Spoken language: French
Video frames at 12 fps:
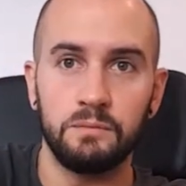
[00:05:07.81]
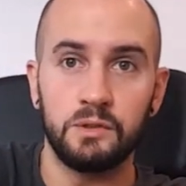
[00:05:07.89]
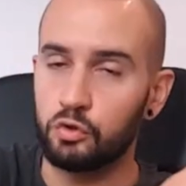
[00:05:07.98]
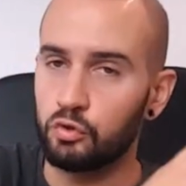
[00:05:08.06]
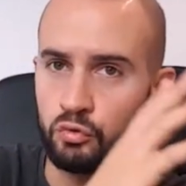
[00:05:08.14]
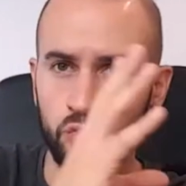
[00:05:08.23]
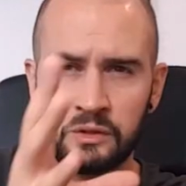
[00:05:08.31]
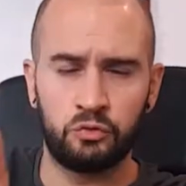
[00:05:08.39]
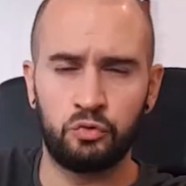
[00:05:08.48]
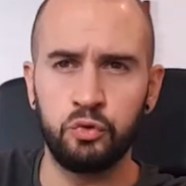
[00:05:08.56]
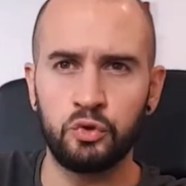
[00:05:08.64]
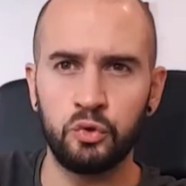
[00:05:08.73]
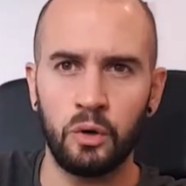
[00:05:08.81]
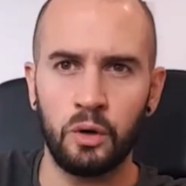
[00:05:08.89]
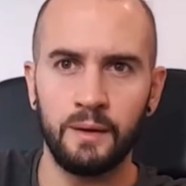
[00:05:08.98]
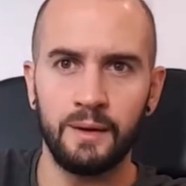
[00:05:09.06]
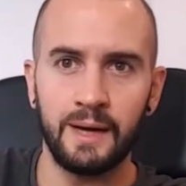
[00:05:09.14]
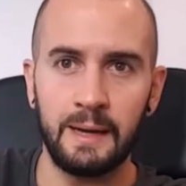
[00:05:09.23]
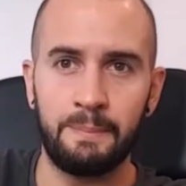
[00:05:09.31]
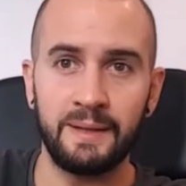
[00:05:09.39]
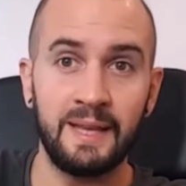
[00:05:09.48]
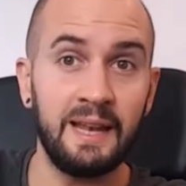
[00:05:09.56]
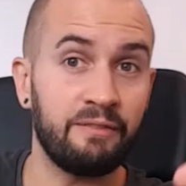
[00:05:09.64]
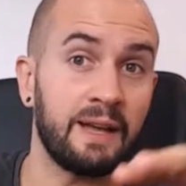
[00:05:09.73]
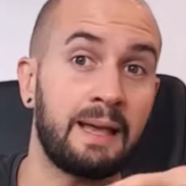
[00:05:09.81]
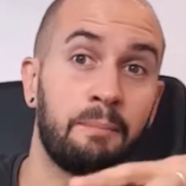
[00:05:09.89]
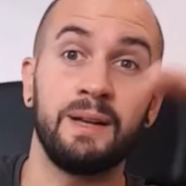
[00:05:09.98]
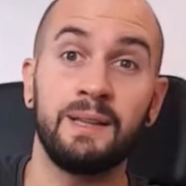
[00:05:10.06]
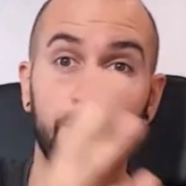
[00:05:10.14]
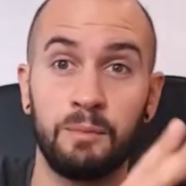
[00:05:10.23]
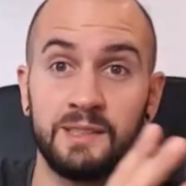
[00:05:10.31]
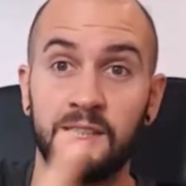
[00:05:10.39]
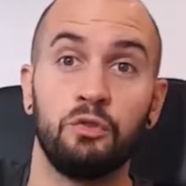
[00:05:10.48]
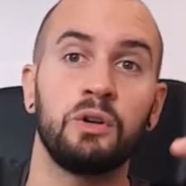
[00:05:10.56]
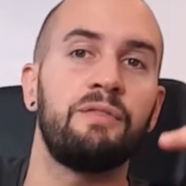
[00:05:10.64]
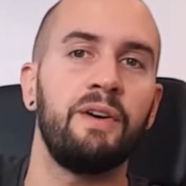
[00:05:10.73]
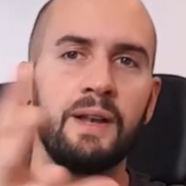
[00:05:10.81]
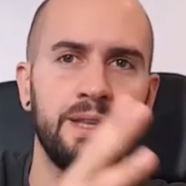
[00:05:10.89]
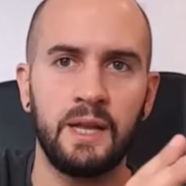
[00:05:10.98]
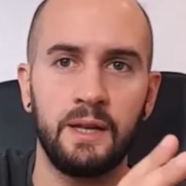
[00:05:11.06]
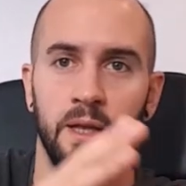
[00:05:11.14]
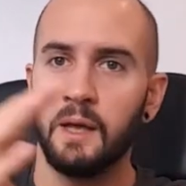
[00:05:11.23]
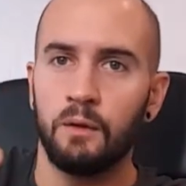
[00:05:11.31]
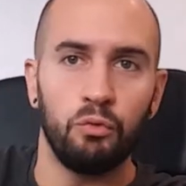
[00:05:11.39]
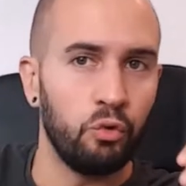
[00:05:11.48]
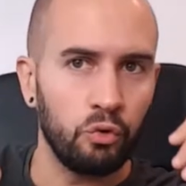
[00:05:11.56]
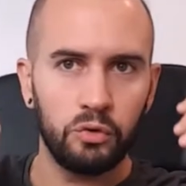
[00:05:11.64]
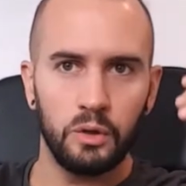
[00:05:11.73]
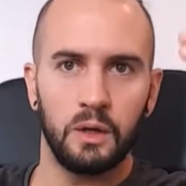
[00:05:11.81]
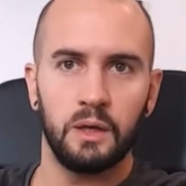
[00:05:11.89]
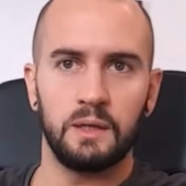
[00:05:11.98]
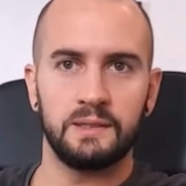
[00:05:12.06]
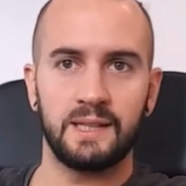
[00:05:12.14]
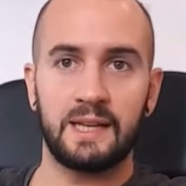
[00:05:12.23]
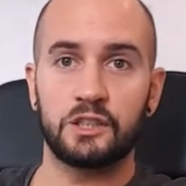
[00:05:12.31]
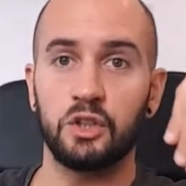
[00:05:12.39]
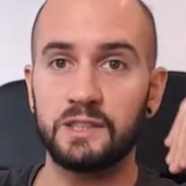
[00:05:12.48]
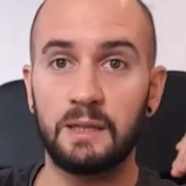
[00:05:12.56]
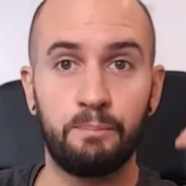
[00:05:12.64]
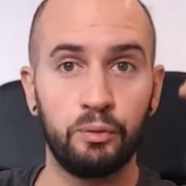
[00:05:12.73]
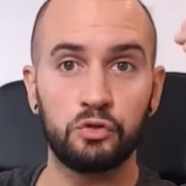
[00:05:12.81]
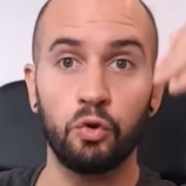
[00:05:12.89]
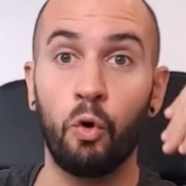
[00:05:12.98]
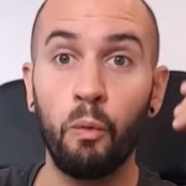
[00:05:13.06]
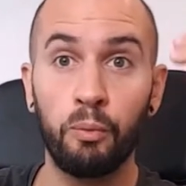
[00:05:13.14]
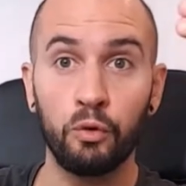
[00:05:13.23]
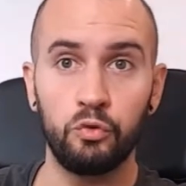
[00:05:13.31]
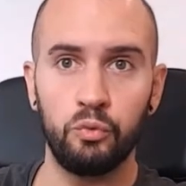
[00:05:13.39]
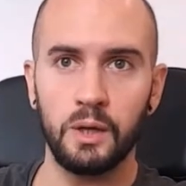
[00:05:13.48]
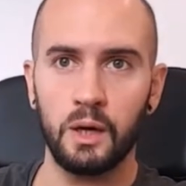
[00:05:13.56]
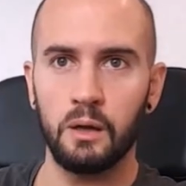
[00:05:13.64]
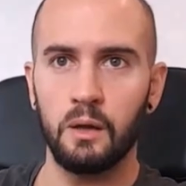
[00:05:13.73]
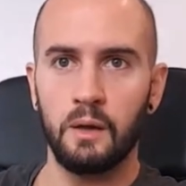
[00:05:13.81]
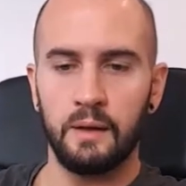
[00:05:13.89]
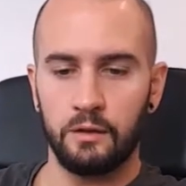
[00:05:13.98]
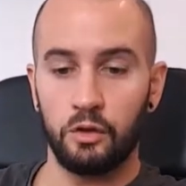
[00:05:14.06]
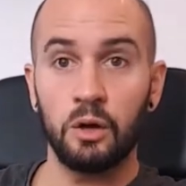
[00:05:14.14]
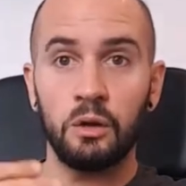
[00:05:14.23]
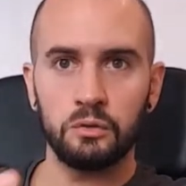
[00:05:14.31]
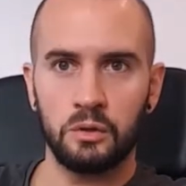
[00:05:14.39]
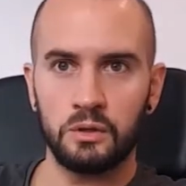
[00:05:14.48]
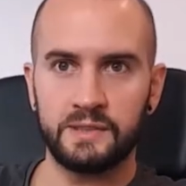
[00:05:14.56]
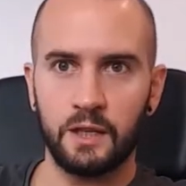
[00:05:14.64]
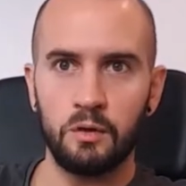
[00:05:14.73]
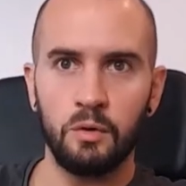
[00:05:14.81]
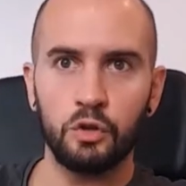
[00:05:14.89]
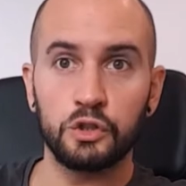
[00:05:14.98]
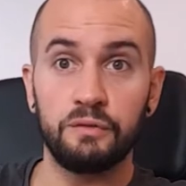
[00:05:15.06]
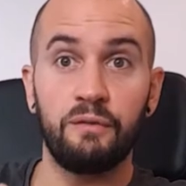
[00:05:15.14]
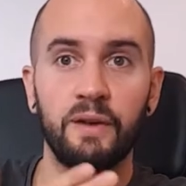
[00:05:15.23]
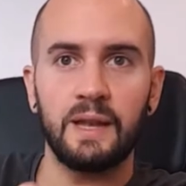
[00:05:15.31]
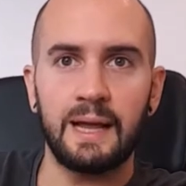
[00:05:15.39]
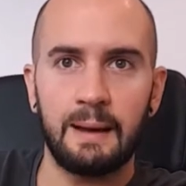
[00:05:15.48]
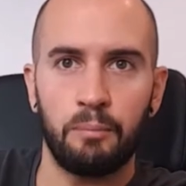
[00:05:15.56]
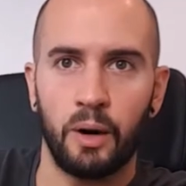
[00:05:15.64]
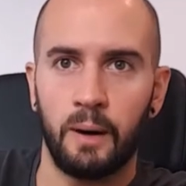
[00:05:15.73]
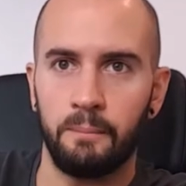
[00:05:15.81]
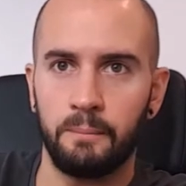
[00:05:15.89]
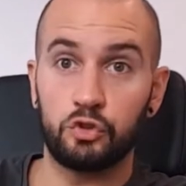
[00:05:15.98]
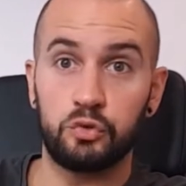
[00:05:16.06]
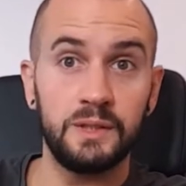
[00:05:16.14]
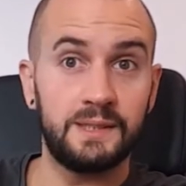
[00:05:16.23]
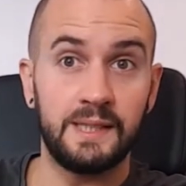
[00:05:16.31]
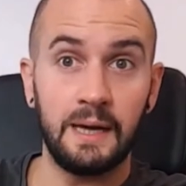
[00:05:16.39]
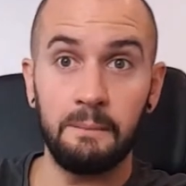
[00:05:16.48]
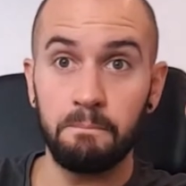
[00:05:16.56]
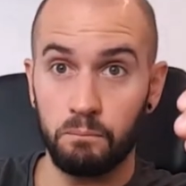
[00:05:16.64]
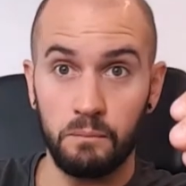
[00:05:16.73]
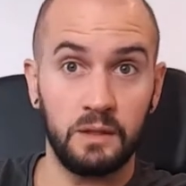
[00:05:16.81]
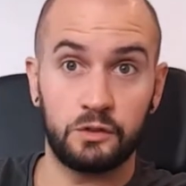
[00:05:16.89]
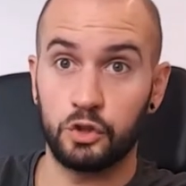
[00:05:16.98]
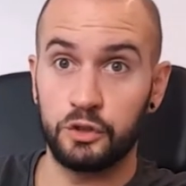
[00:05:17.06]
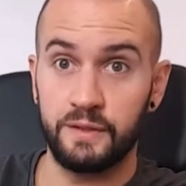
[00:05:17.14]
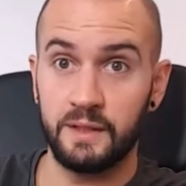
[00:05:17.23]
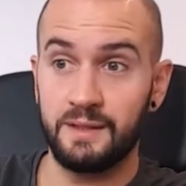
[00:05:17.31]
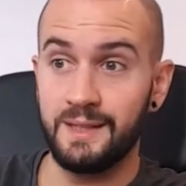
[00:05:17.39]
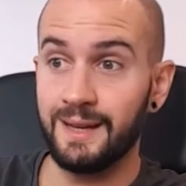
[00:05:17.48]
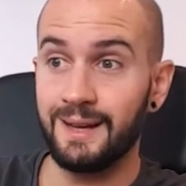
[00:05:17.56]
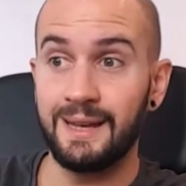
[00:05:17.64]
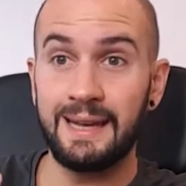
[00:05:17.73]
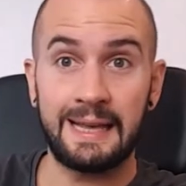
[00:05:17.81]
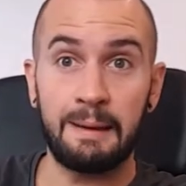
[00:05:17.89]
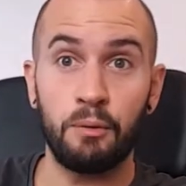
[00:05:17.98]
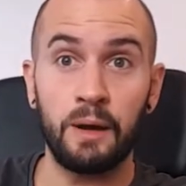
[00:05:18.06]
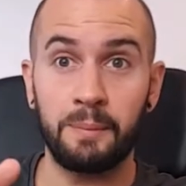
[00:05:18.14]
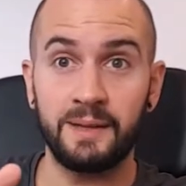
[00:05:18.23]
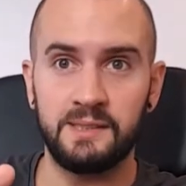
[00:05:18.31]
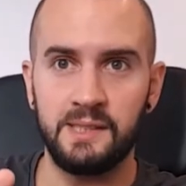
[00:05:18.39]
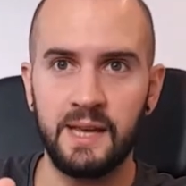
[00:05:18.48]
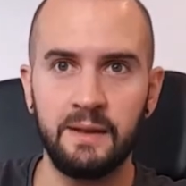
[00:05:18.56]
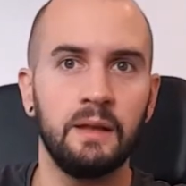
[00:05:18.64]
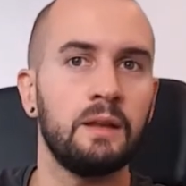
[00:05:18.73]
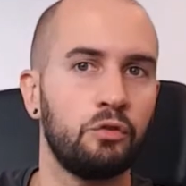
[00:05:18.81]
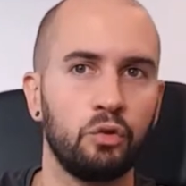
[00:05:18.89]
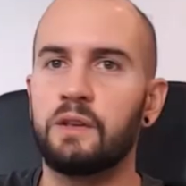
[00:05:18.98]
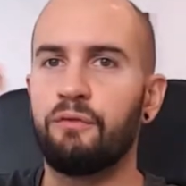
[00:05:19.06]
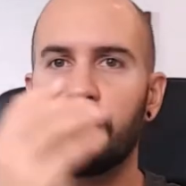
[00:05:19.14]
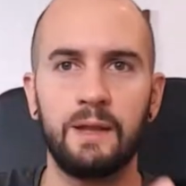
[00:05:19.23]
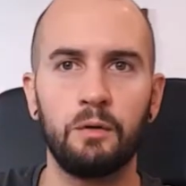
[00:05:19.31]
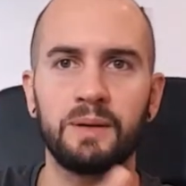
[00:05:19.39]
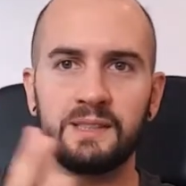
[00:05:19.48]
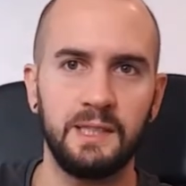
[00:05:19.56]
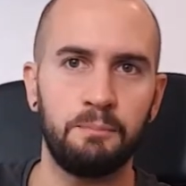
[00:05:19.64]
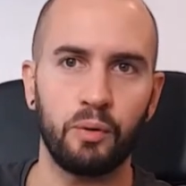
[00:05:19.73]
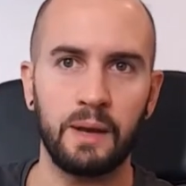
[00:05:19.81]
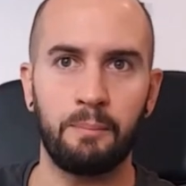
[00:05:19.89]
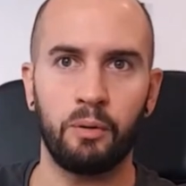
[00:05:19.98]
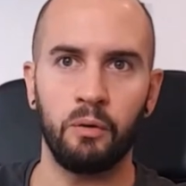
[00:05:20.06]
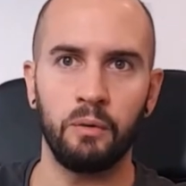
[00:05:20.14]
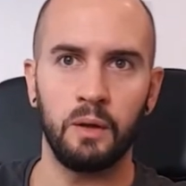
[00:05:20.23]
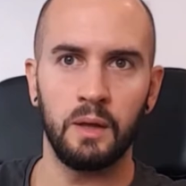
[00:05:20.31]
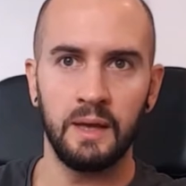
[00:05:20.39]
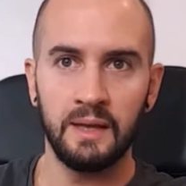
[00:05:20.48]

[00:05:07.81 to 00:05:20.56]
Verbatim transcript: C'est ce qu'on nous a toujours répété, la vraie capoeira était au Brésil. Donc il fallait y aller. Donc c'est quelque chose qui peut se reproduire dans l'enseignement que je vais faire de la capoeira. Ensuite, il y a ben, ce que je viens de dire, la capoeira est brésilienne, donc il faut aller au Brésil pour l'apprendre.